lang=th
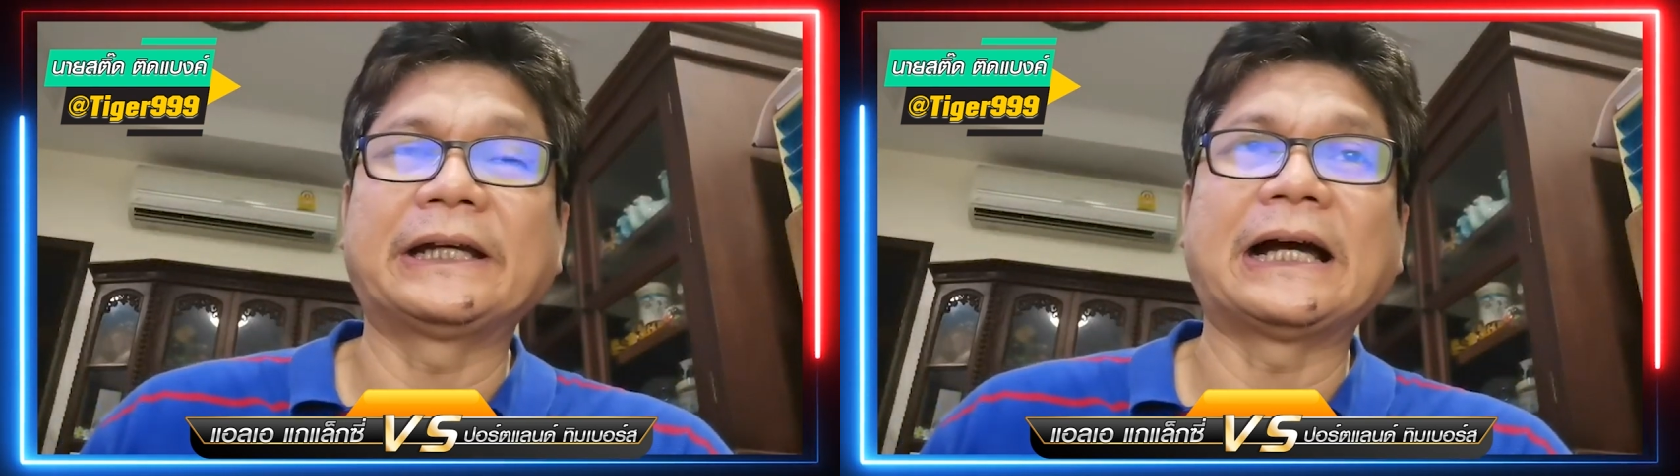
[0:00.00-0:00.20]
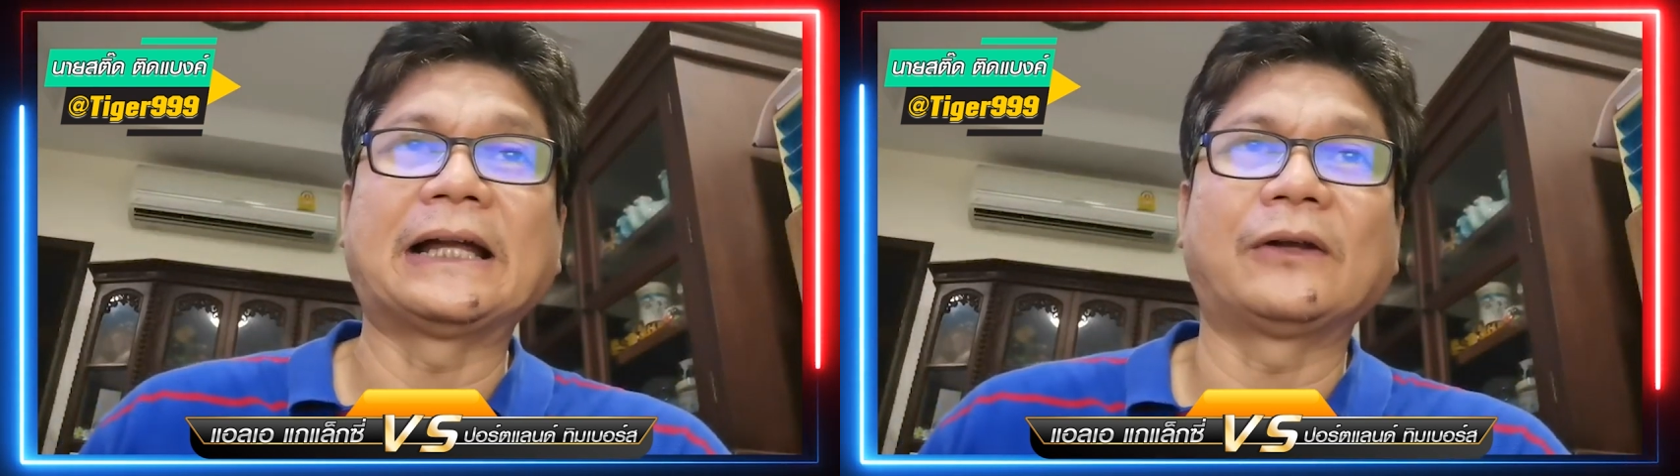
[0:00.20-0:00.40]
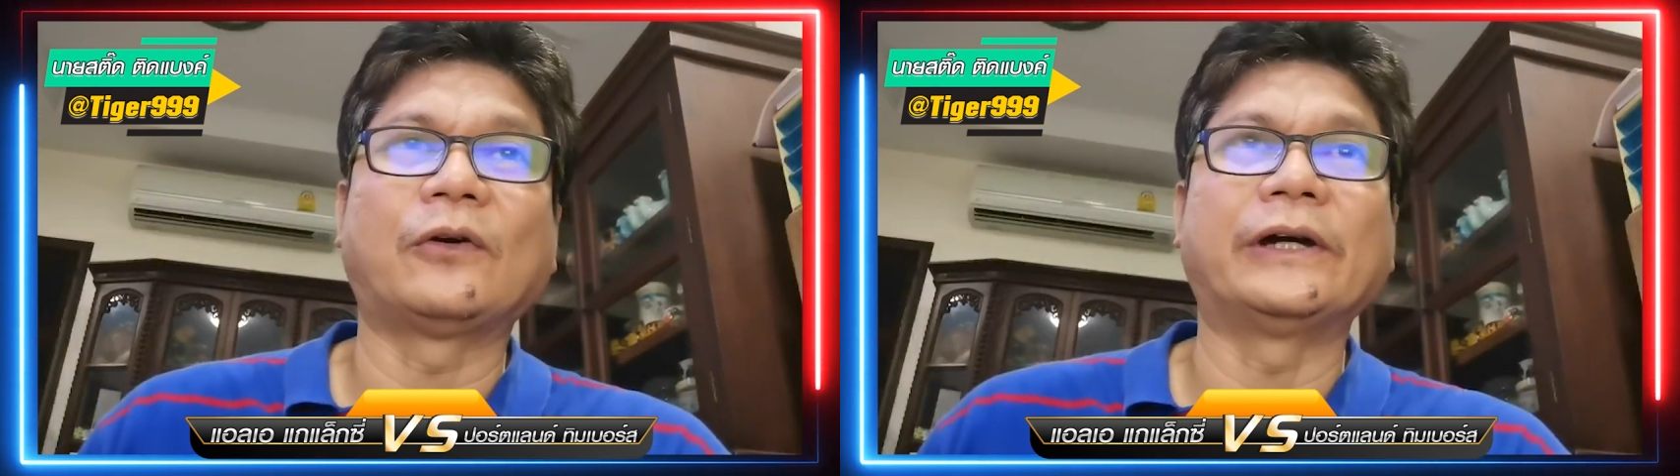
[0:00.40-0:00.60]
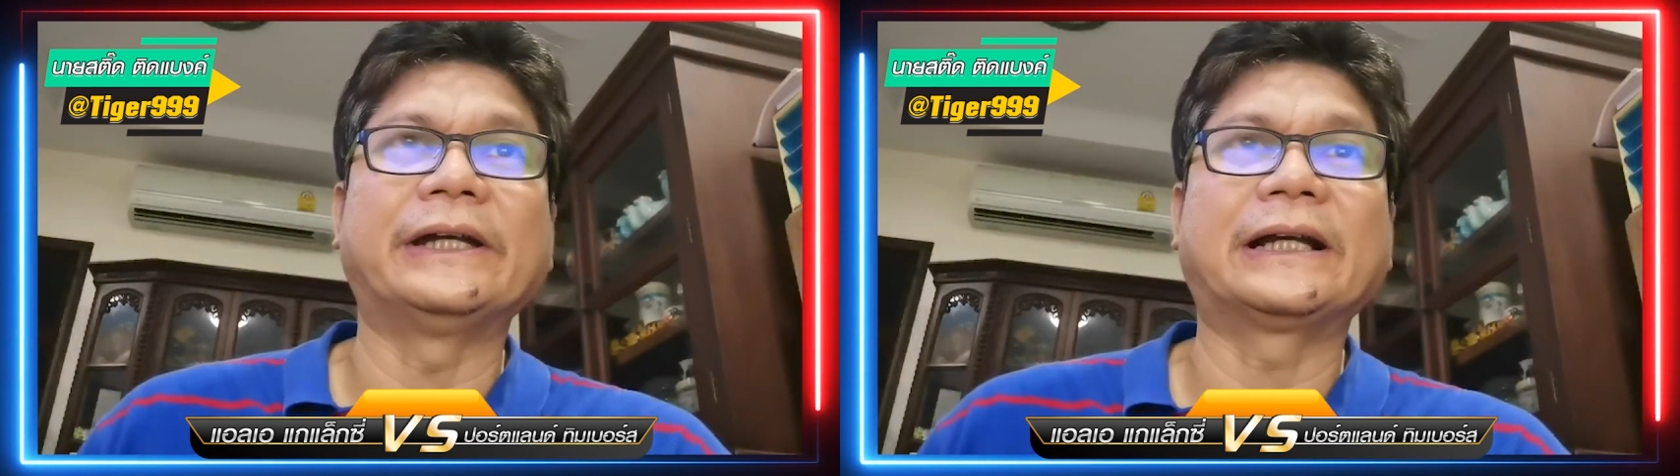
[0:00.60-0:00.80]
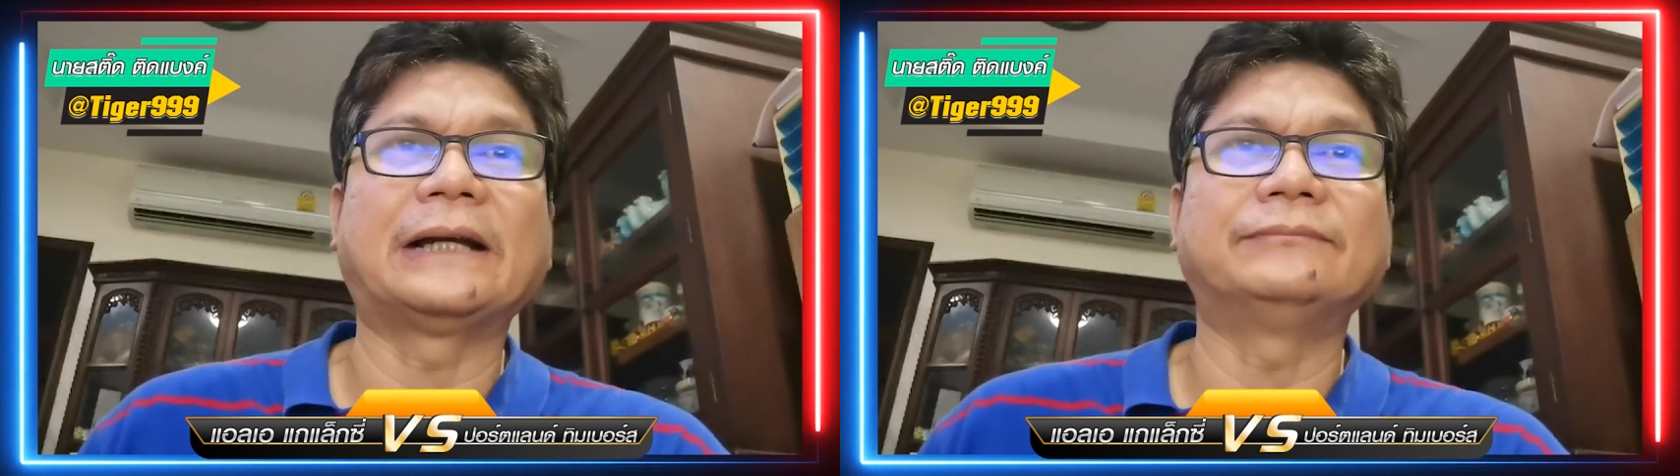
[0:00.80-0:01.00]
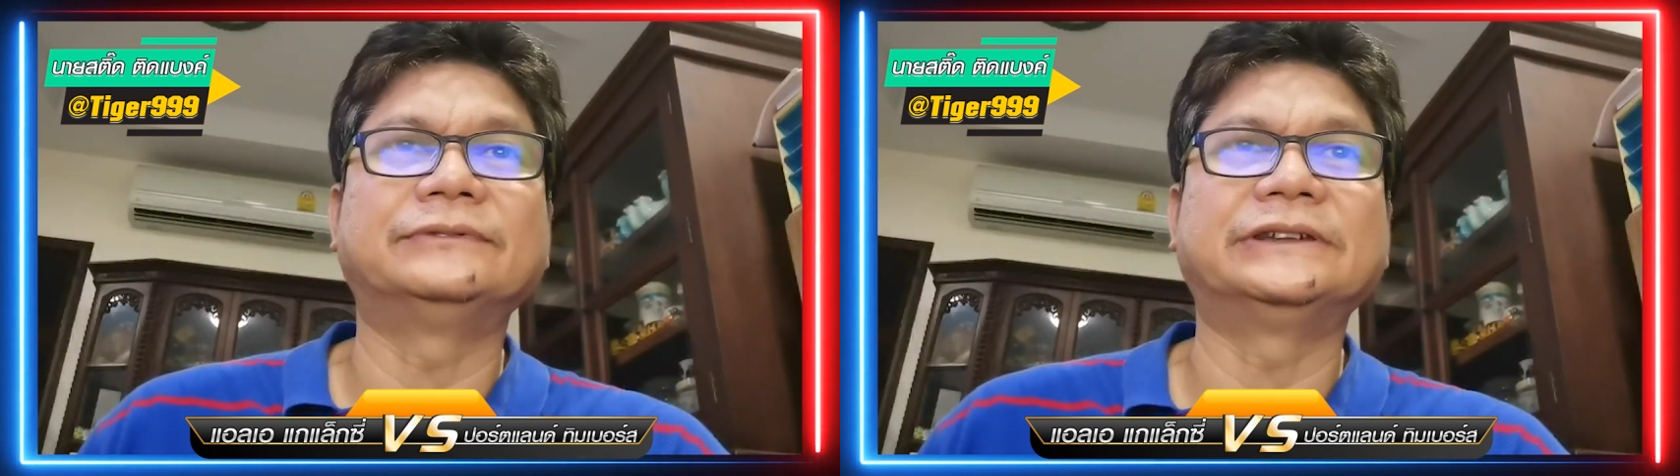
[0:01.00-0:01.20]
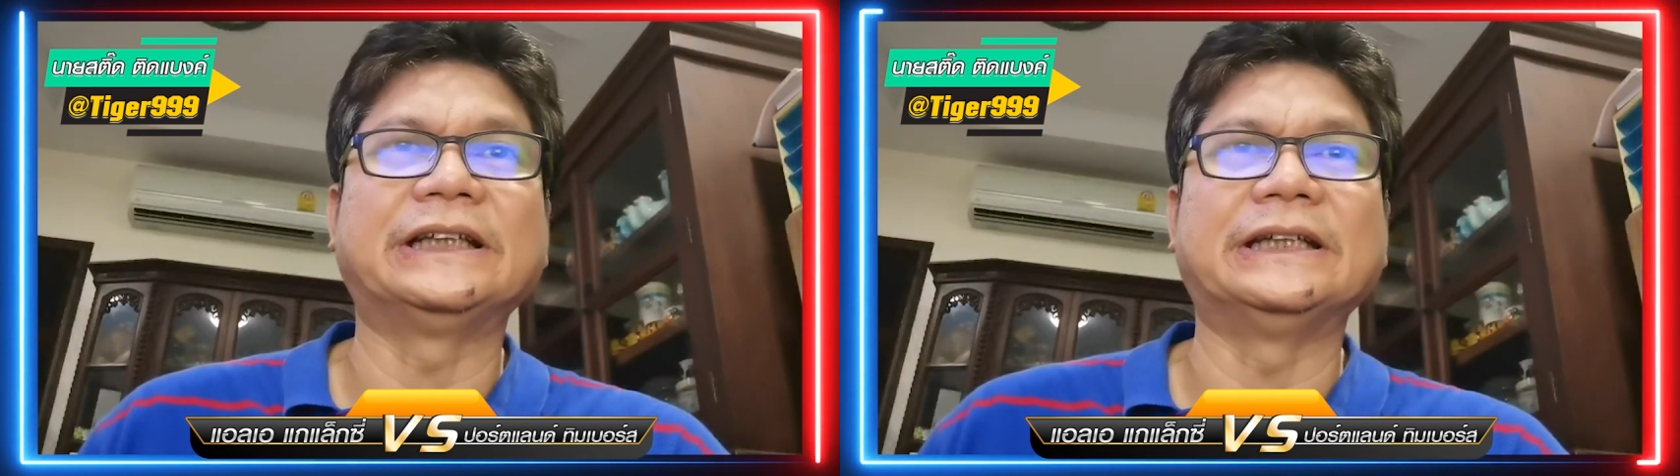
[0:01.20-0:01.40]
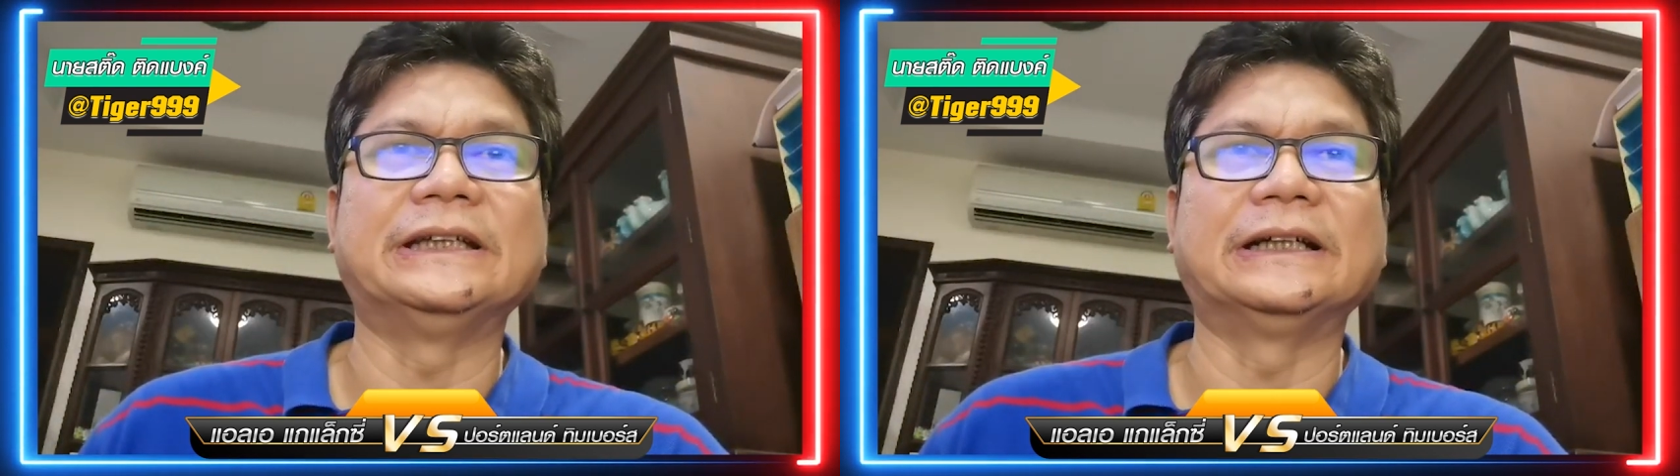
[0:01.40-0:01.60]
ขาดลอยนะครับ
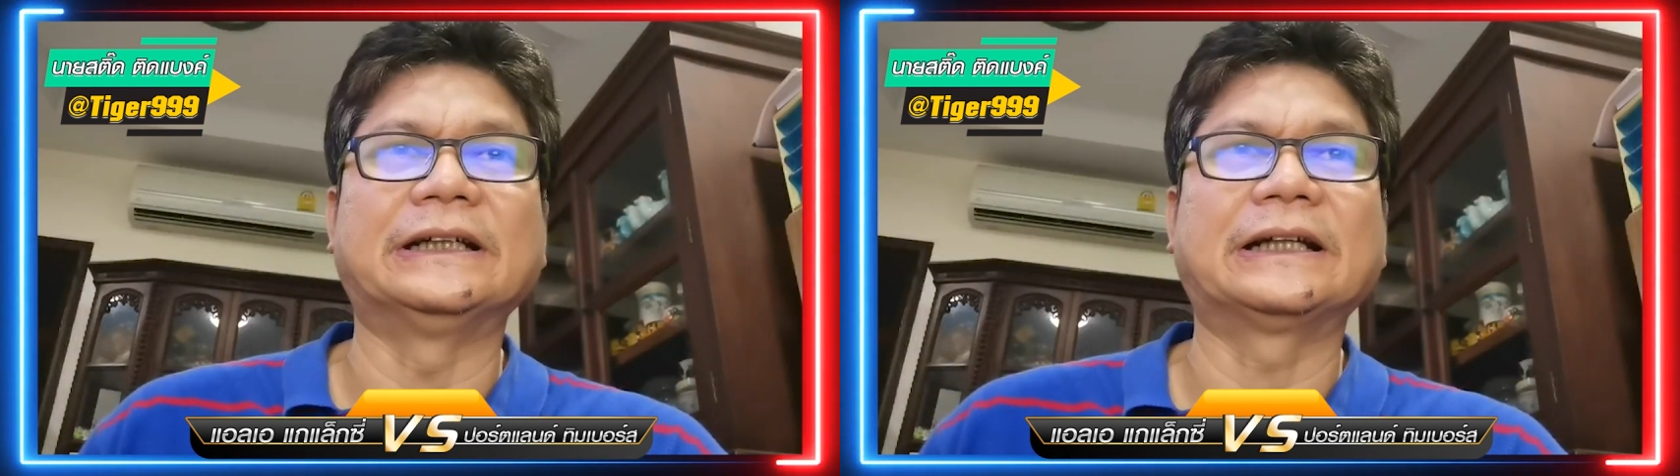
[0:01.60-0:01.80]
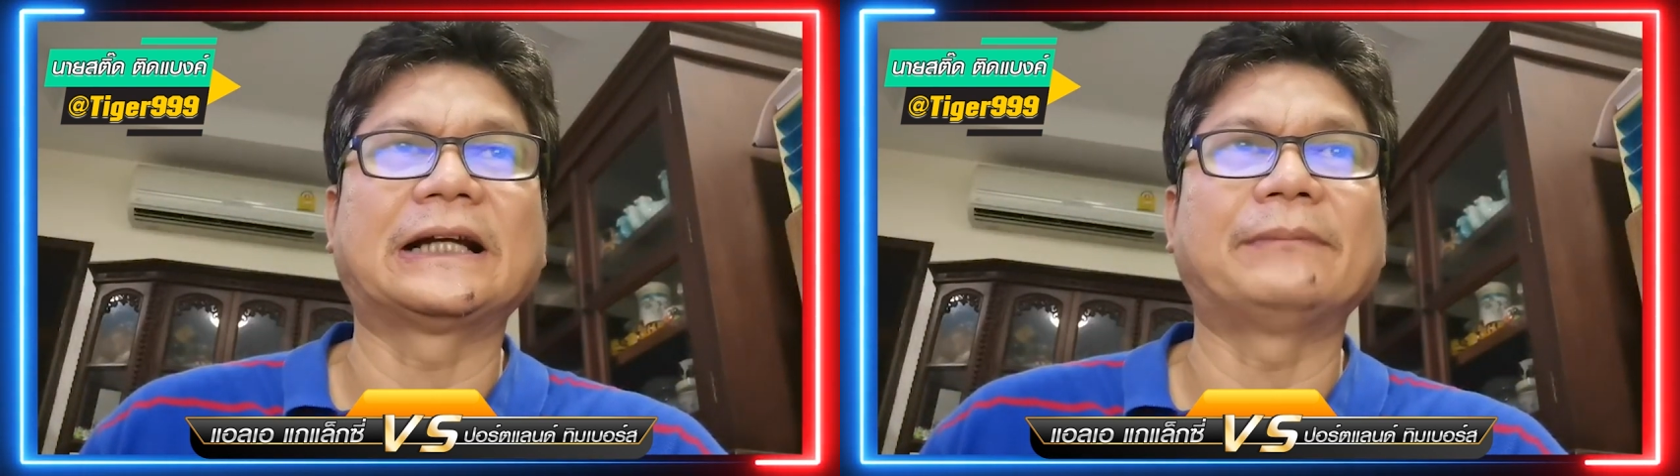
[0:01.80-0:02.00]
4-1 นะ